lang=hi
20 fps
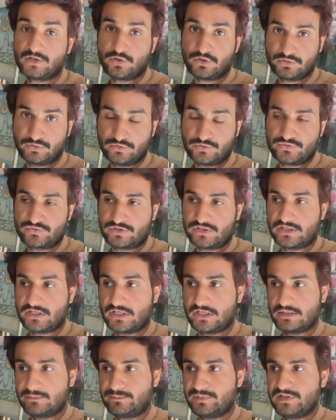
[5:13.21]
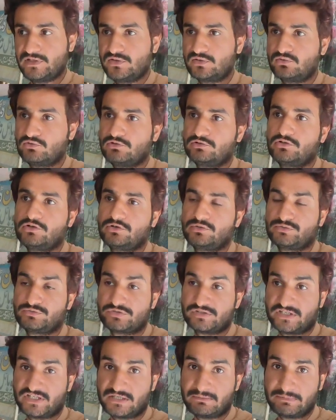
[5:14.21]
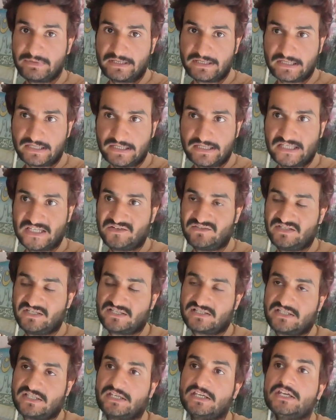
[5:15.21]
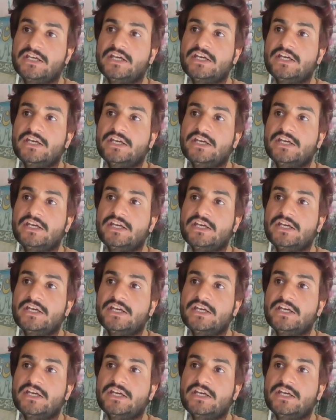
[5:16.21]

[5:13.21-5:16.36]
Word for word: डाउन हो चुके हैं बिल्कुल डाउन हो चुके हैं महंगाई की वजह से